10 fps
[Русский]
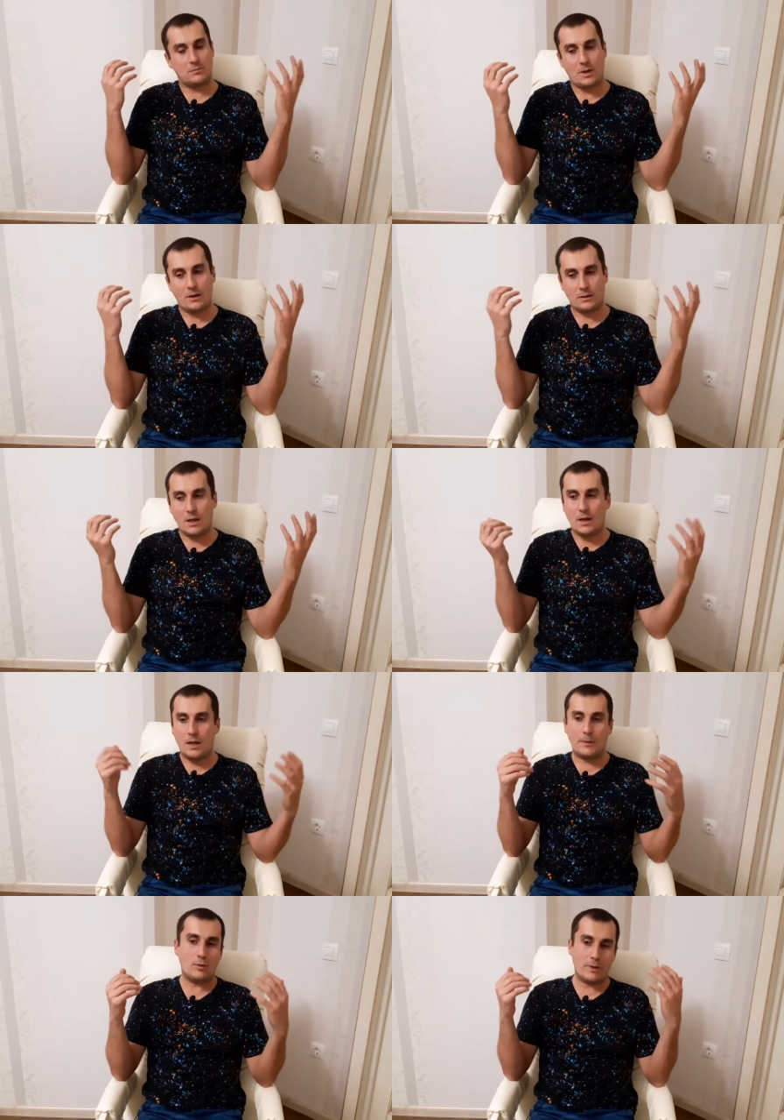И
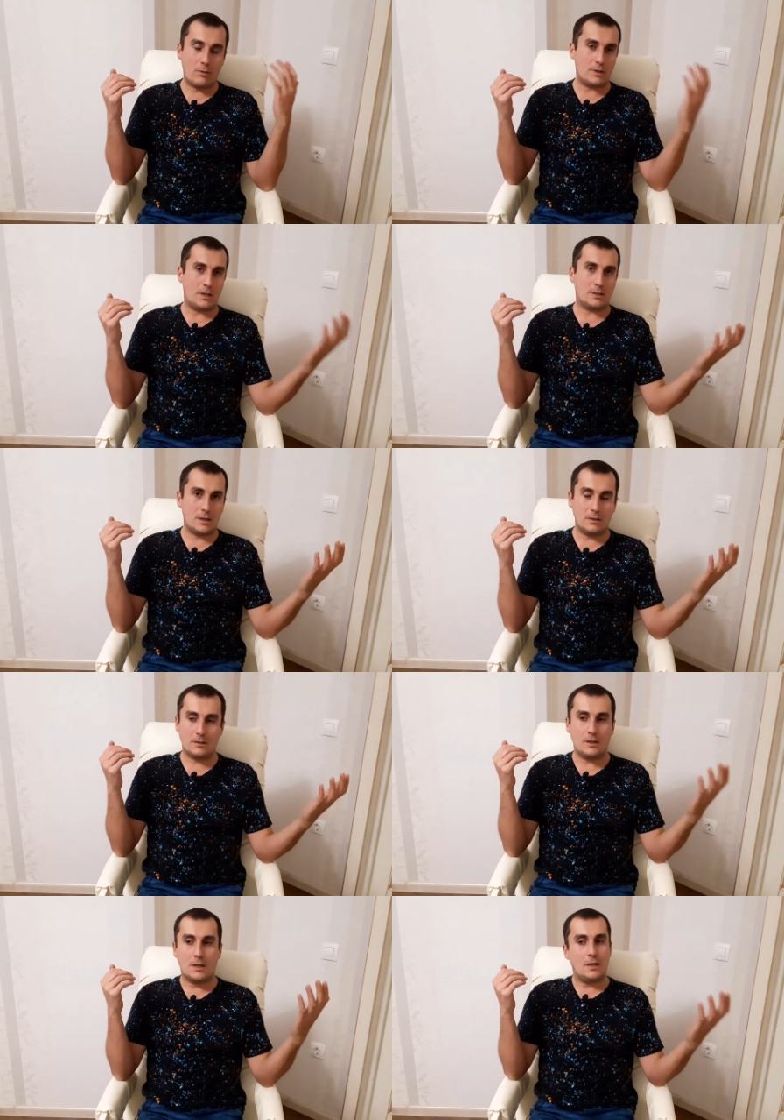потом я вот
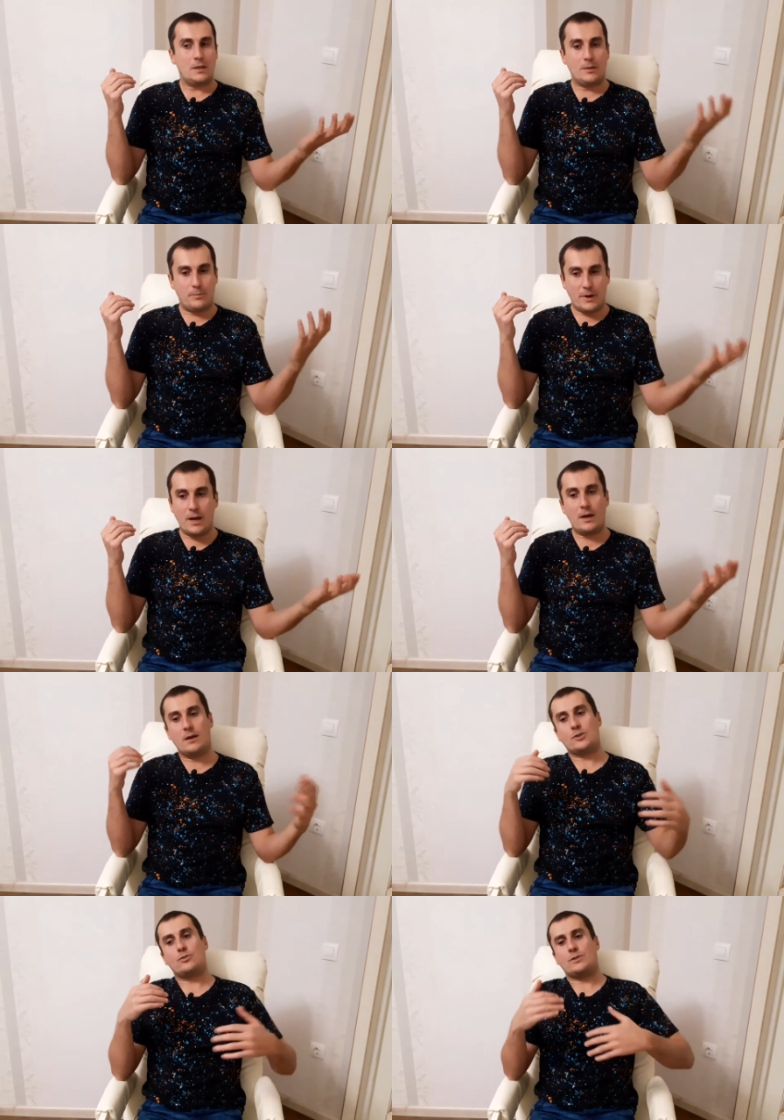открыл
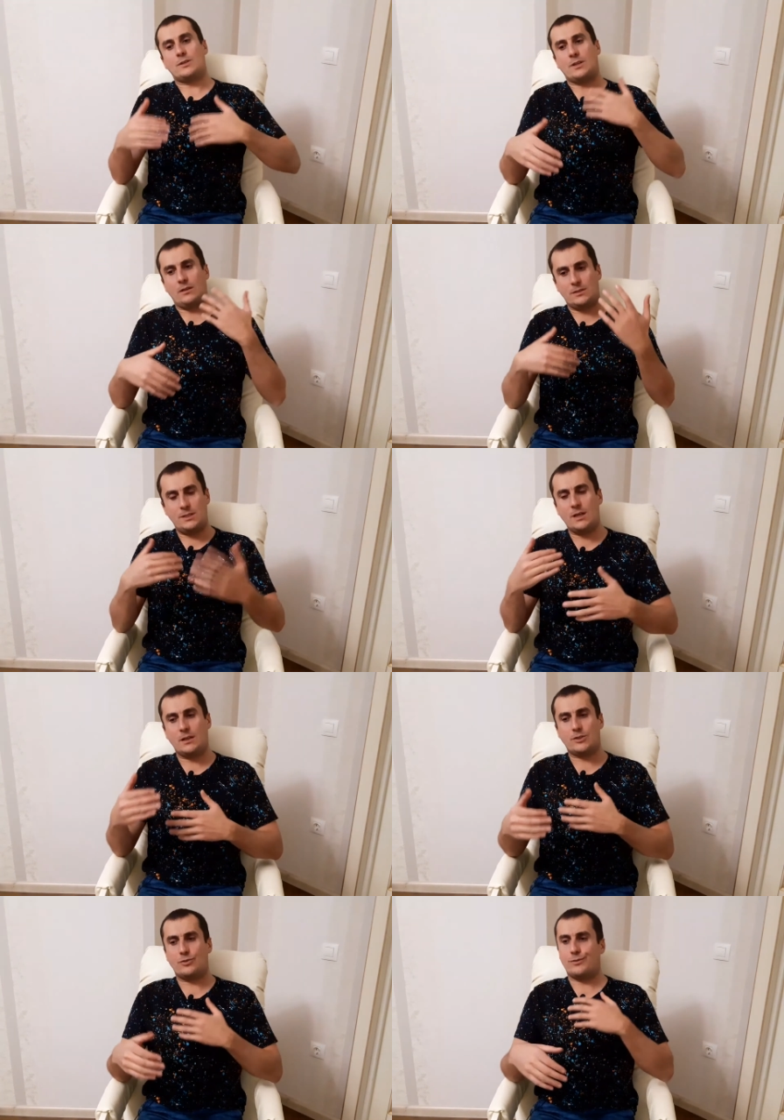ИП, что-то стал
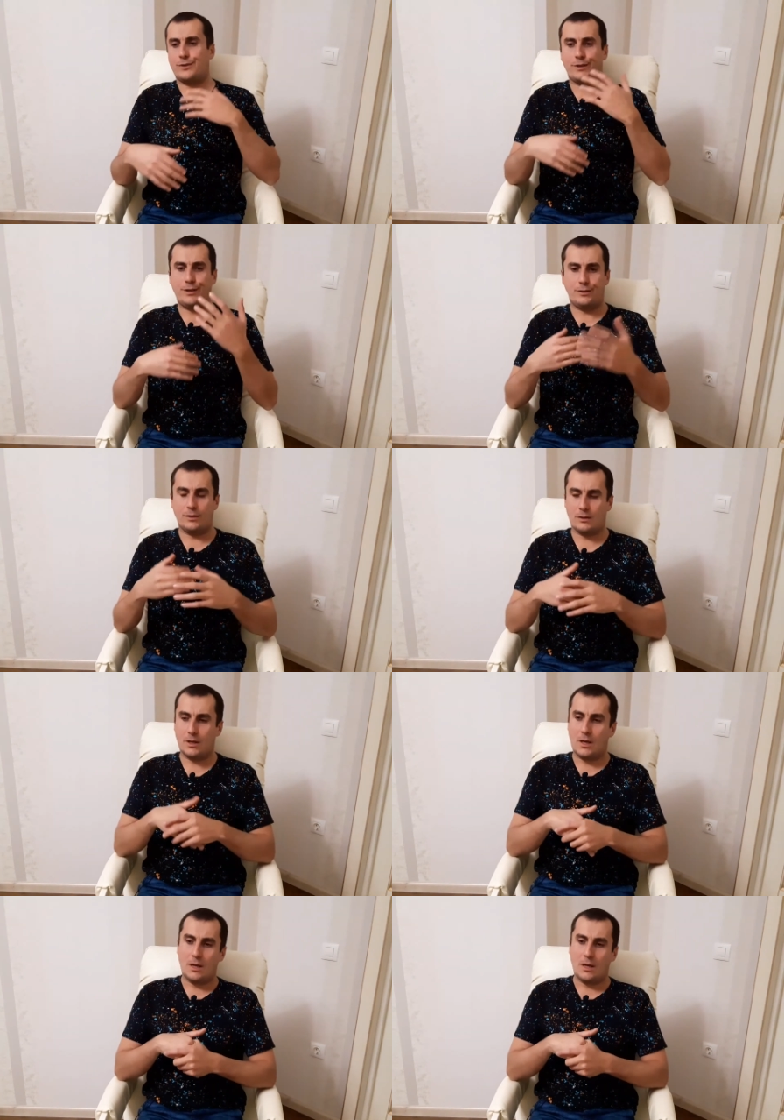делать, что-то какие-то,